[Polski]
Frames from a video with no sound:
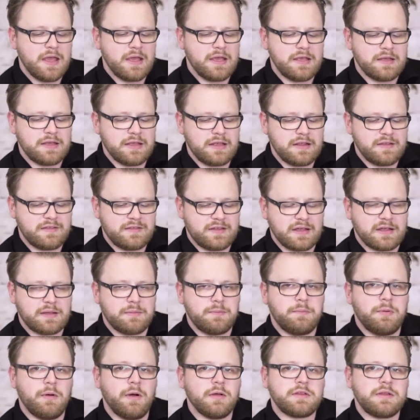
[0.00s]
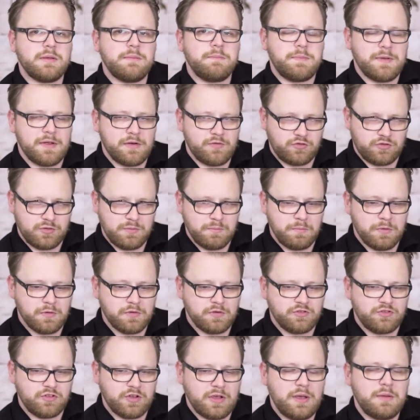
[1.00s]
I teraz tak, po tym pierwszym
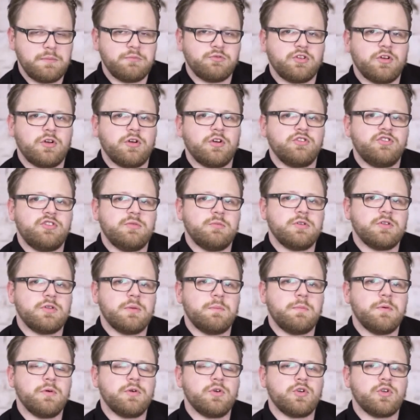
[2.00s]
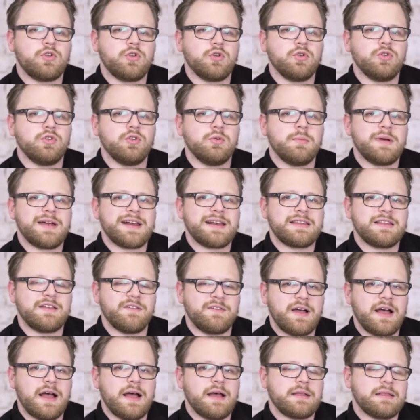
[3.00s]
punkcie przechodzimy do punktu numer
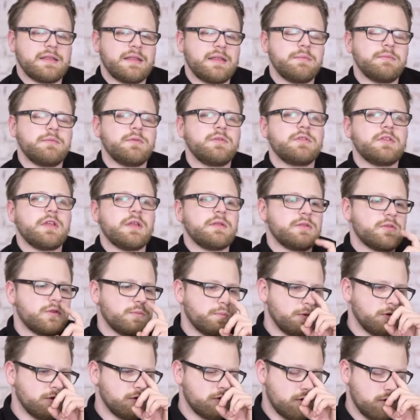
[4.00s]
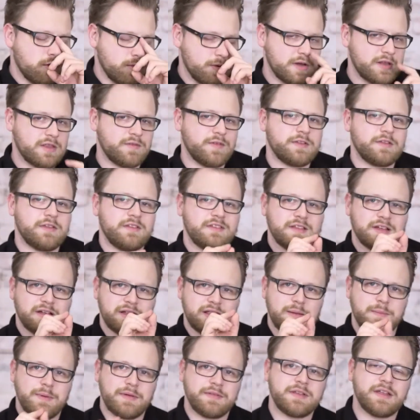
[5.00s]
dwa. Ten, ten punkt numer dwa to jest
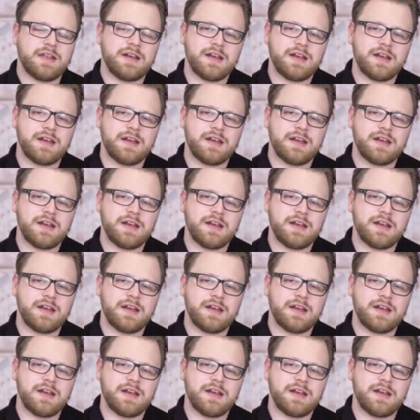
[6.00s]
tak naprawdę